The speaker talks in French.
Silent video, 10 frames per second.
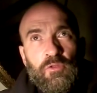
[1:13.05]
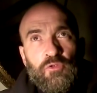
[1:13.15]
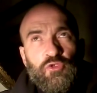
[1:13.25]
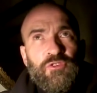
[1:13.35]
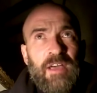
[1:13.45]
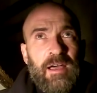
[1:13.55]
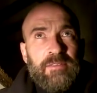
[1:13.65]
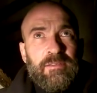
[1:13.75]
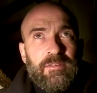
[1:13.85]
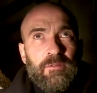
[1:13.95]
de
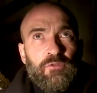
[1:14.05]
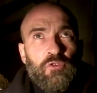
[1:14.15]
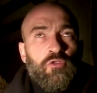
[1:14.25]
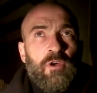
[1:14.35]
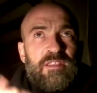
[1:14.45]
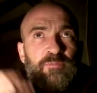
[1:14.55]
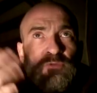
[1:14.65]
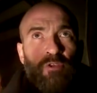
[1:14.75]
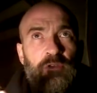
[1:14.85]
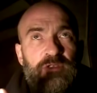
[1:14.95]
dates, de
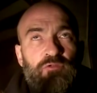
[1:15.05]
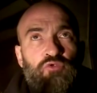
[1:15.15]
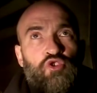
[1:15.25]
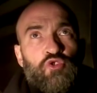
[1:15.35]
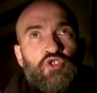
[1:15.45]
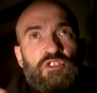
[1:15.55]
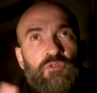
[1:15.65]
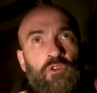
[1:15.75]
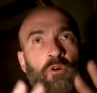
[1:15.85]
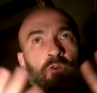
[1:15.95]
correspondances, de choses qui
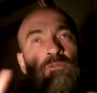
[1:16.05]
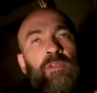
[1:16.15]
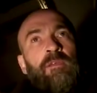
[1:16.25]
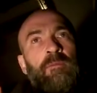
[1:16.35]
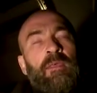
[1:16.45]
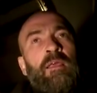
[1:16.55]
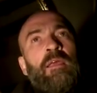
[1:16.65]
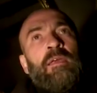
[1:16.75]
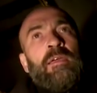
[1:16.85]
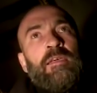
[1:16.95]
sont en reflet.
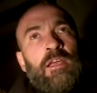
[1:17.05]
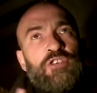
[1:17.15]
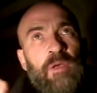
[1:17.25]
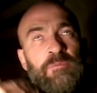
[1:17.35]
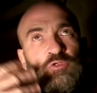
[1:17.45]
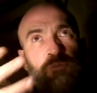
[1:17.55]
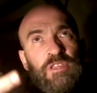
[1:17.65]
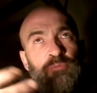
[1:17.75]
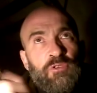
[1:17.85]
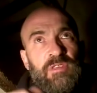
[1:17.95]
Là, je vais un tout
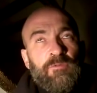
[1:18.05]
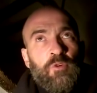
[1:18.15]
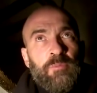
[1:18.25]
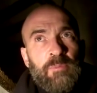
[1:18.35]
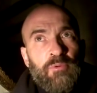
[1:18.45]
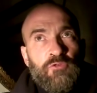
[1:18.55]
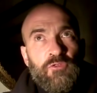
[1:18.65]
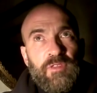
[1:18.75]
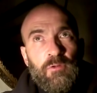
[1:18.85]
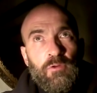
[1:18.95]
petit peu développer pour
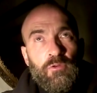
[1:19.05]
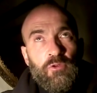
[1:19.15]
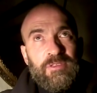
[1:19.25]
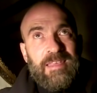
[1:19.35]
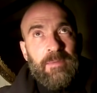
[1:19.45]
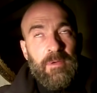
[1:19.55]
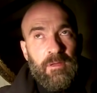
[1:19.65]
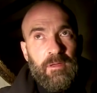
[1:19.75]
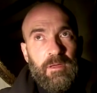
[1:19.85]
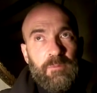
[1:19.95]
donner le,
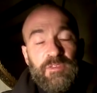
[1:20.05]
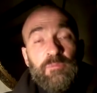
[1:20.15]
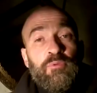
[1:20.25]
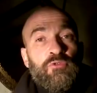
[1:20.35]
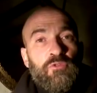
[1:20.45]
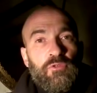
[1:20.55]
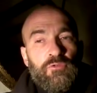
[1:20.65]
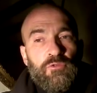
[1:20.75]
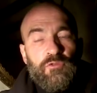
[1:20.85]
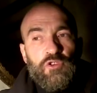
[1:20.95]
thème un petit peu de,
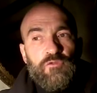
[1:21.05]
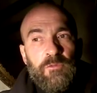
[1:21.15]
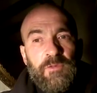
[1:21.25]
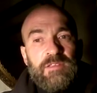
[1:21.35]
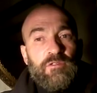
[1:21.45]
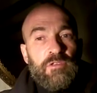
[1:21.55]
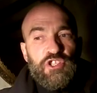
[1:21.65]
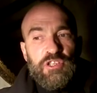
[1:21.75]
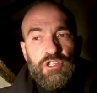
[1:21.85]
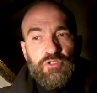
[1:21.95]
de, ce que je veux faire sur les
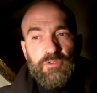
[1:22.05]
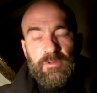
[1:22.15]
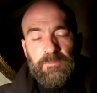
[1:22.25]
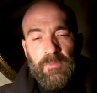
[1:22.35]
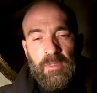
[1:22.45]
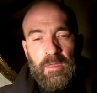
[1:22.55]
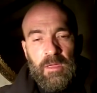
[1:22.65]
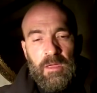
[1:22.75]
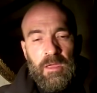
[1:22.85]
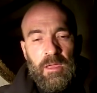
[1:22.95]
gilets jaunes.
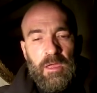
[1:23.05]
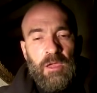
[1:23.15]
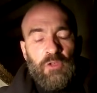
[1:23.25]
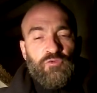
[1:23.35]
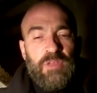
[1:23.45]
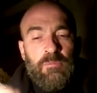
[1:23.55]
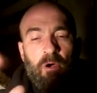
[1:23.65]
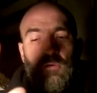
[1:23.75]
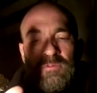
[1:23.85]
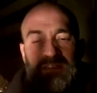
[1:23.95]
Tout
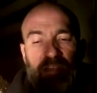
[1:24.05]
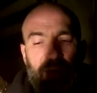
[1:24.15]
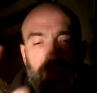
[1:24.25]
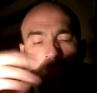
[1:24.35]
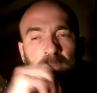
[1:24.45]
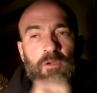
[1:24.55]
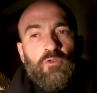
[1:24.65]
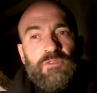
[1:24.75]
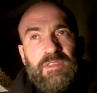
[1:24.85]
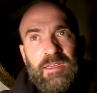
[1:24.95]
d'abord, on sait
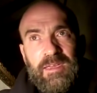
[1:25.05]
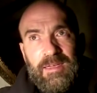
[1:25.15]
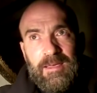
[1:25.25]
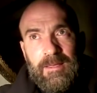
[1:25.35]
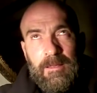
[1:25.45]
qu'on est